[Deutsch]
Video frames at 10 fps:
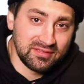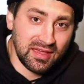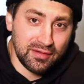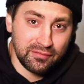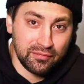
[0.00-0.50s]

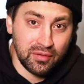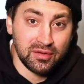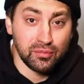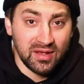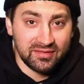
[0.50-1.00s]
Teil für
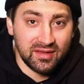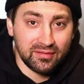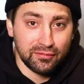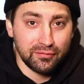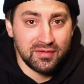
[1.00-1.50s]
ein
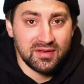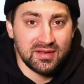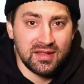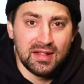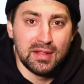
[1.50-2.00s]
US-Car zu
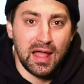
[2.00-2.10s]
finden,